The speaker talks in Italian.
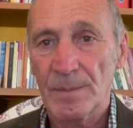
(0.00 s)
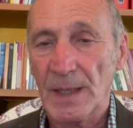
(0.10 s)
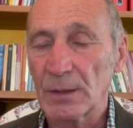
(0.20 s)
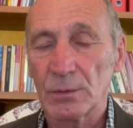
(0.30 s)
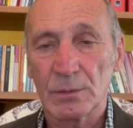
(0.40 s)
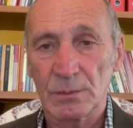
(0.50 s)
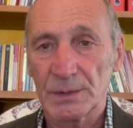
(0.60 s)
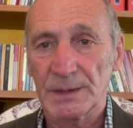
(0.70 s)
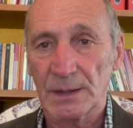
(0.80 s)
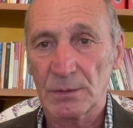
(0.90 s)
hanno
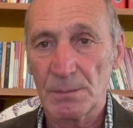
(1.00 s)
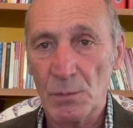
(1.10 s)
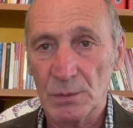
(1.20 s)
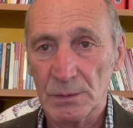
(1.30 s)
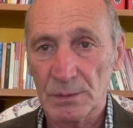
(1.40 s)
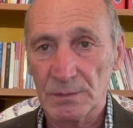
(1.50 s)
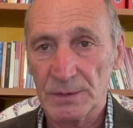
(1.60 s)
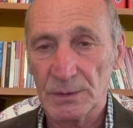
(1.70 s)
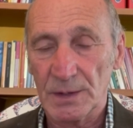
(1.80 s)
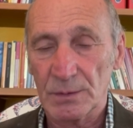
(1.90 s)
conquistato il mondo
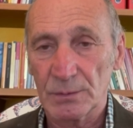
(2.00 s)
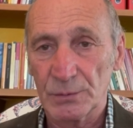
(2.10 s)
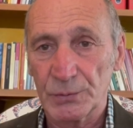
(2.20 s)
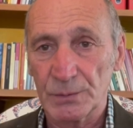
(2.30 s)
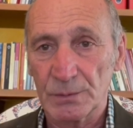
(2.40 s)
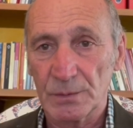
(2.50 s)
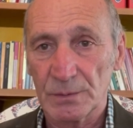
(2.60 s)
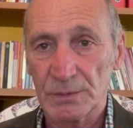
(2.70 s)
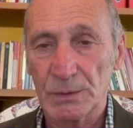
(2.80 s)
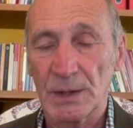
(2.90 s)
finora conosciuto,
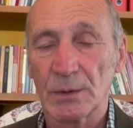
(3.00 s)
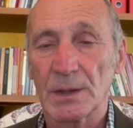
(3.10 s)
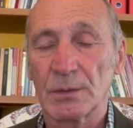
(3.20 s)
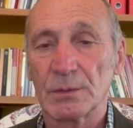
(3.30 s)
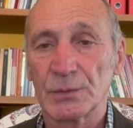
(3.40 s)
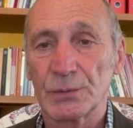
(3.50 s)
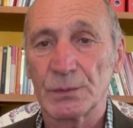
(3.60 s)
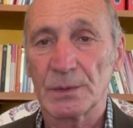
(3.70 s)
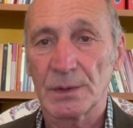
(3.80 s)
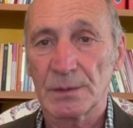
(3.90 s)
fino allora
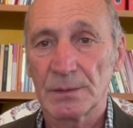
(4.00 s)
conosciuto.